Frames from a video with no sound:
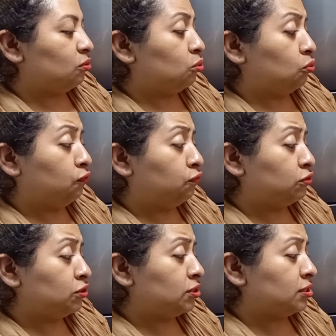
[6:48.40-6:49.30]

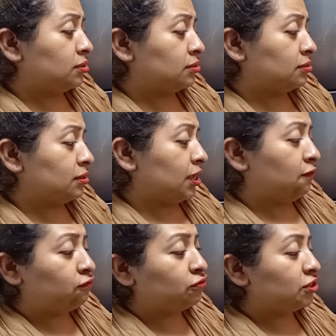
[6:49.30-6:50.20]
Q-Foods,
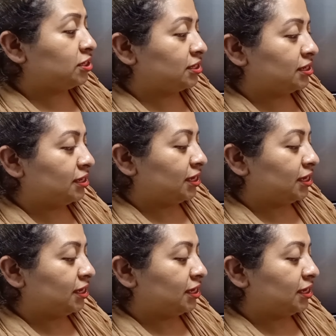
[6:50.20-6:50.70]
foods